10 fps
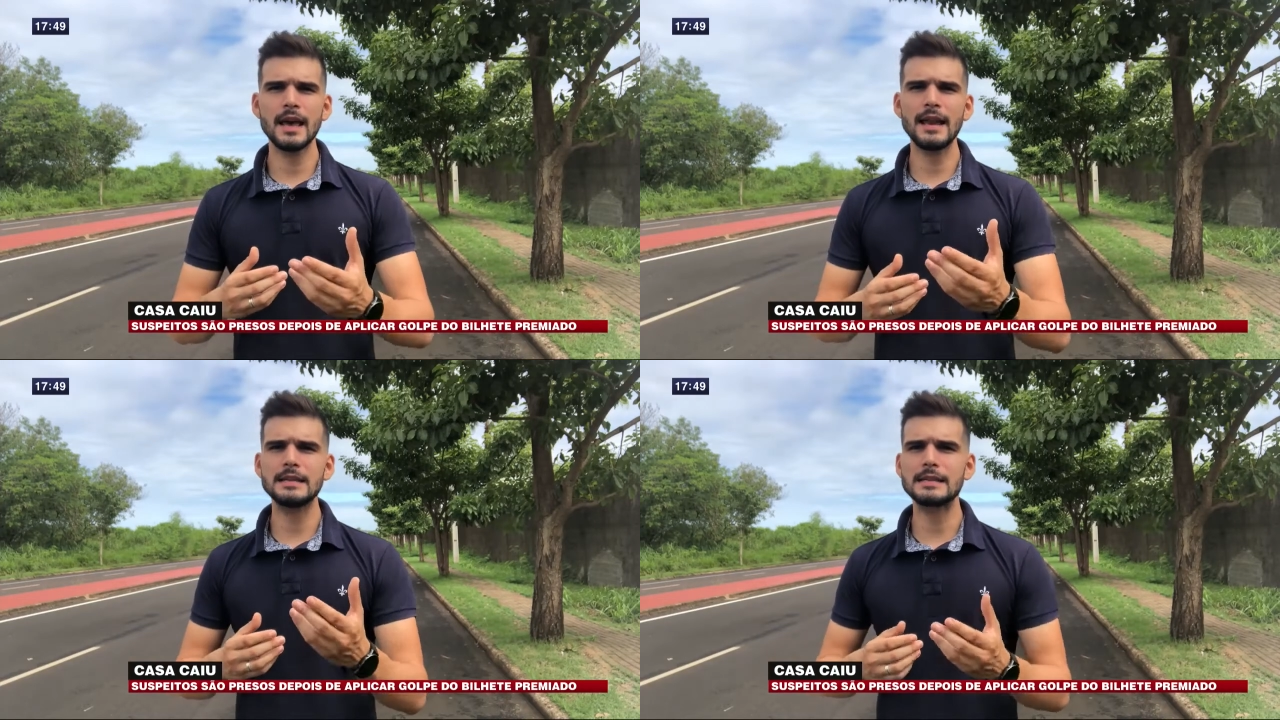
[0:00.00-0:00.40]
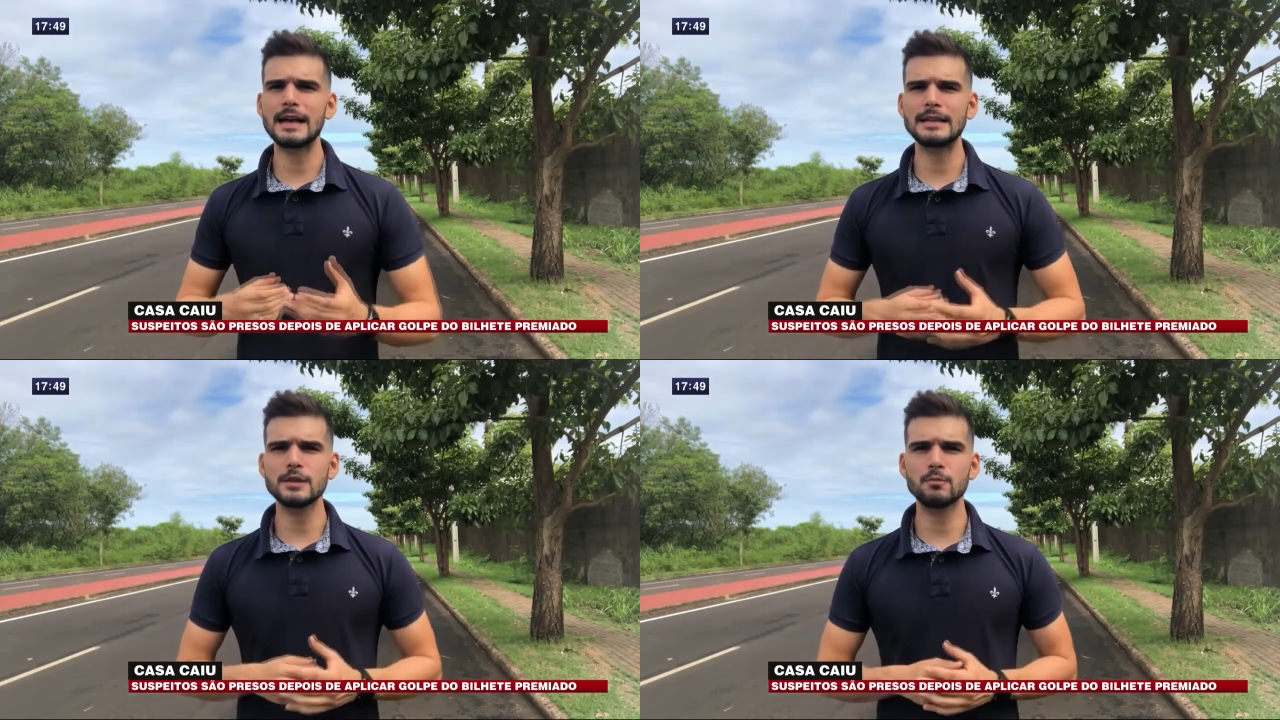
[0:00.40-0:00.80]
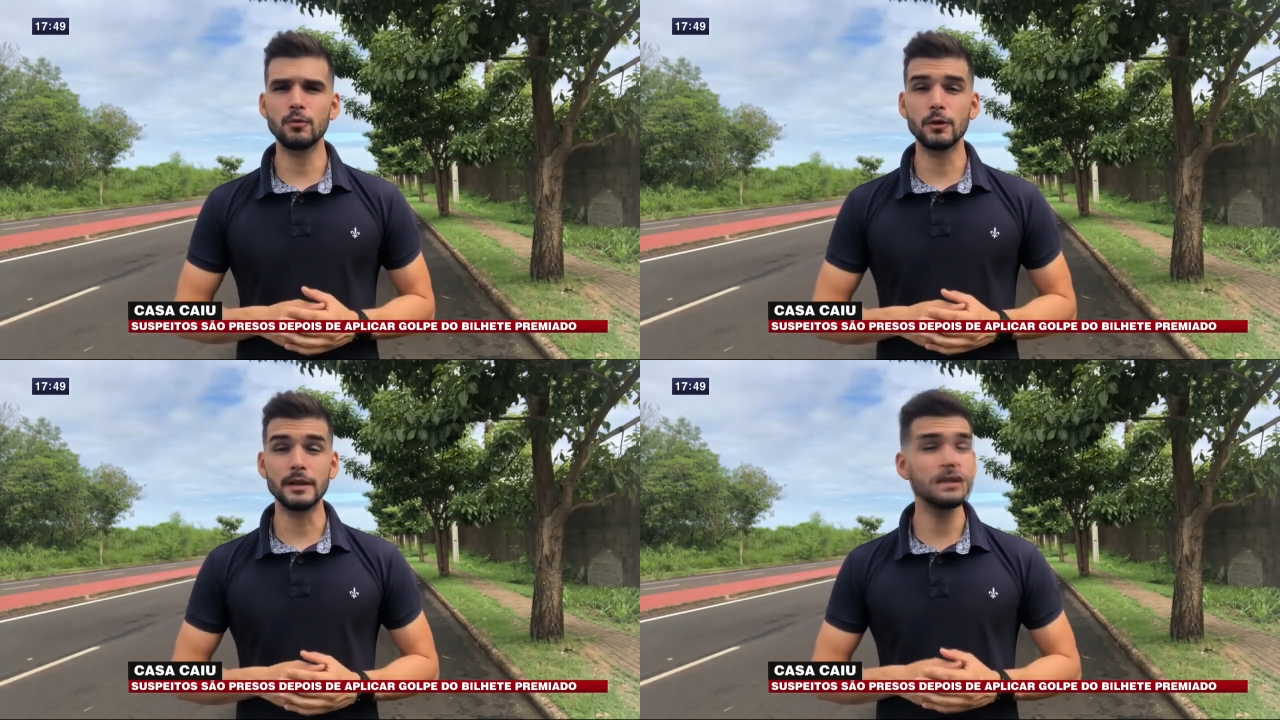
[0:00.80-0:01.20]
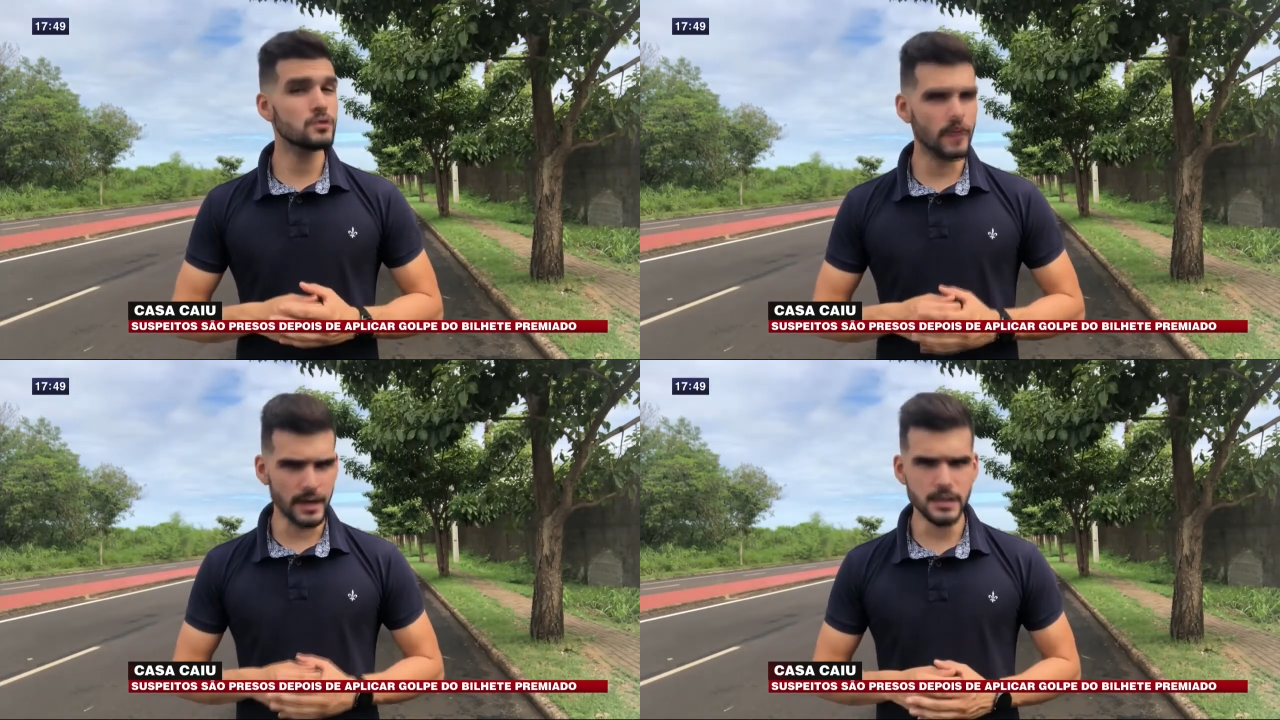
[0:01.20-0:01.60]
realizadas por
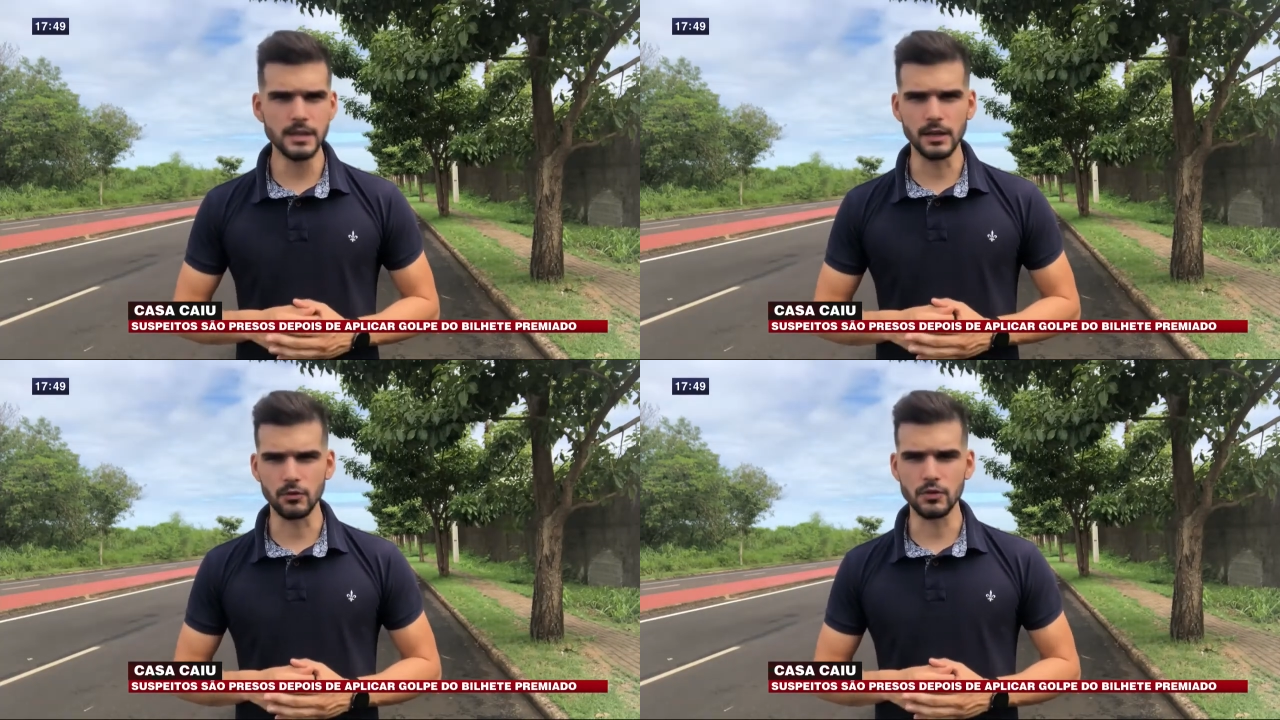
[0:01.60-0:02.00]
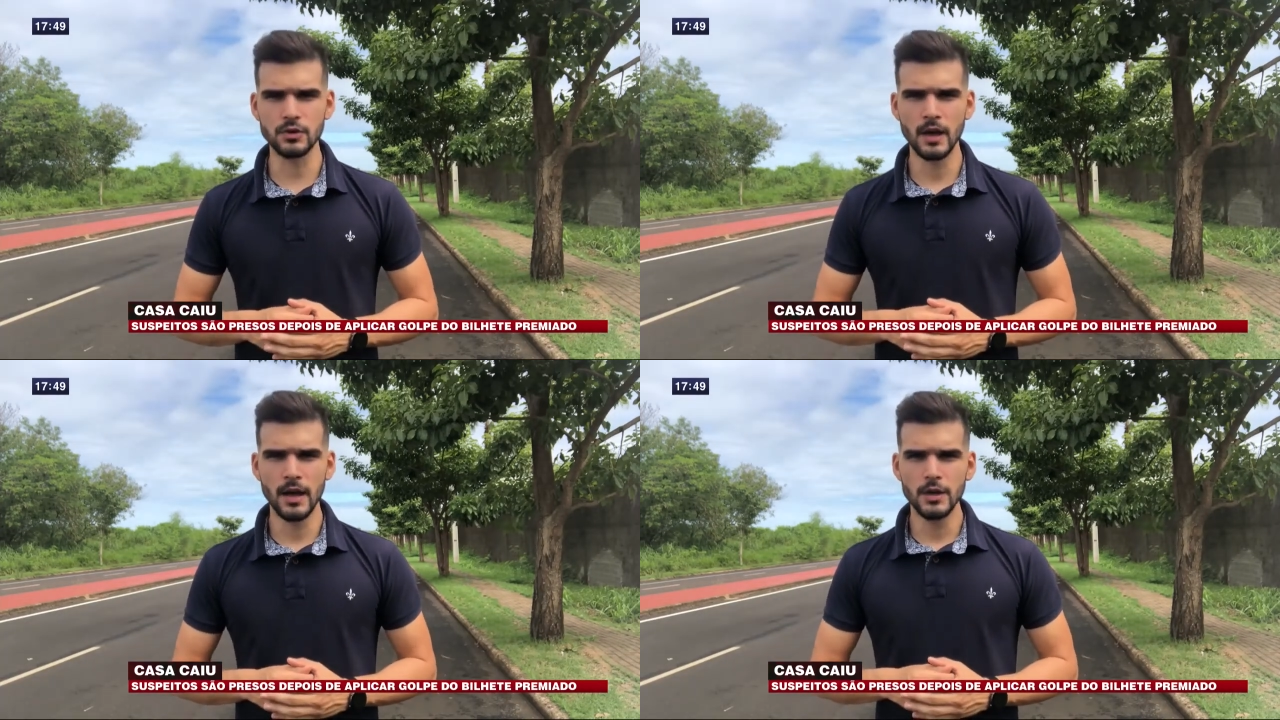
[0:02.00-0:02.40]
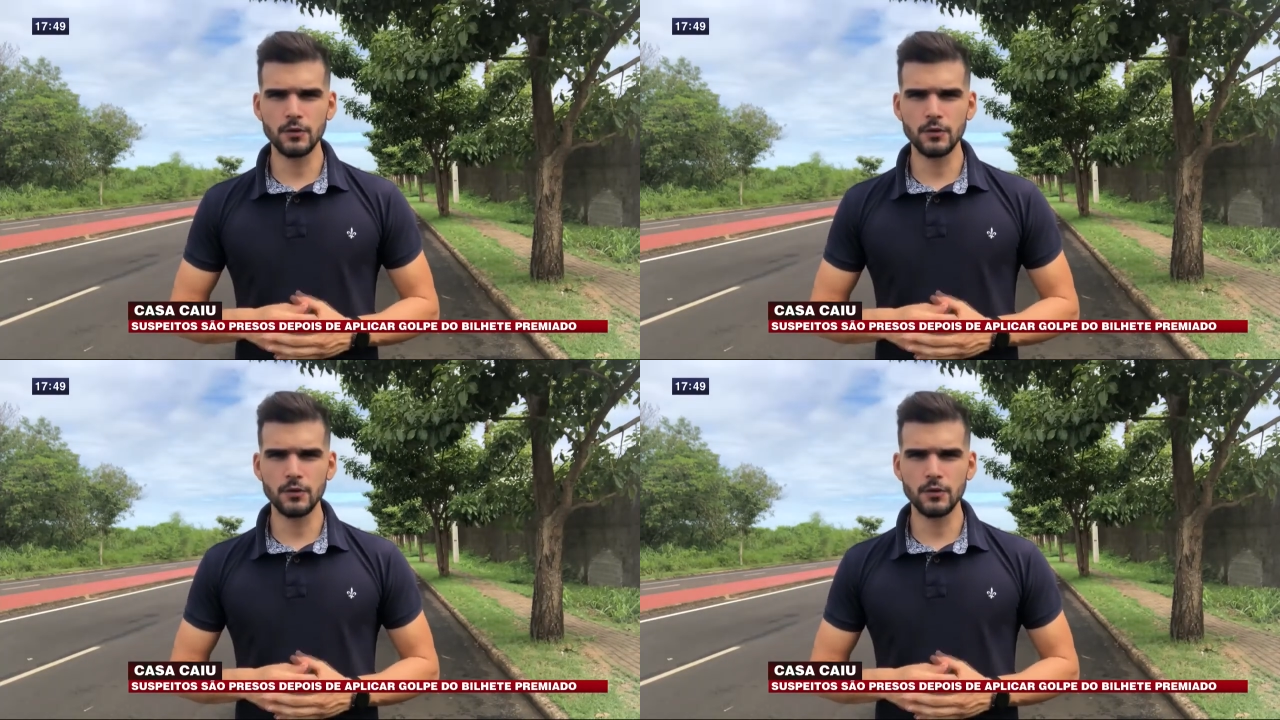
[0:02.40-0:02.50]
desconhecidos.